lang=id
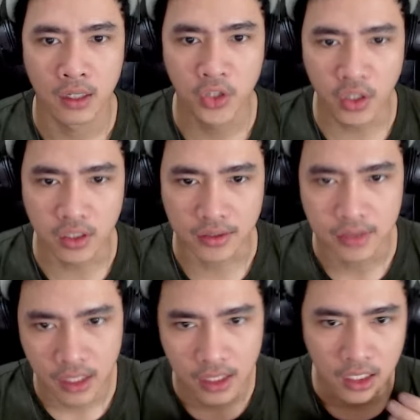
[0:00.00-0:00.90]
Good.
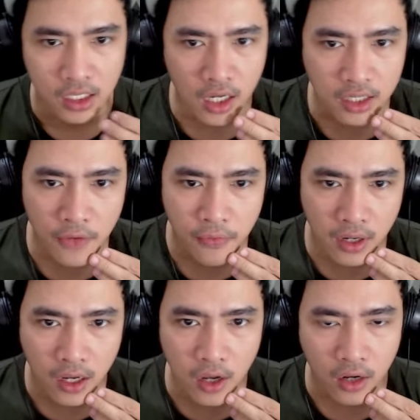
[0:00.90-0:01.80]
Not a
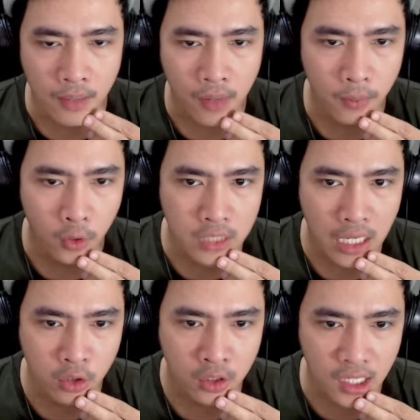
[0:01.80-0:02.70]
oh kamu nggak perlu
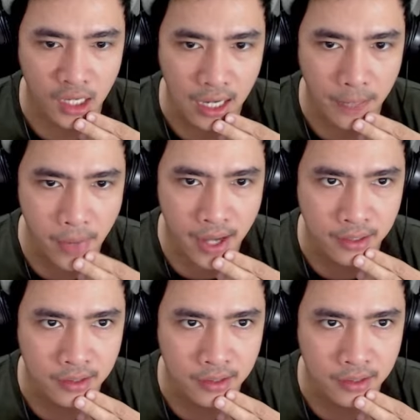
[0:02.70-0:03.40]
takut untuk kegelapan.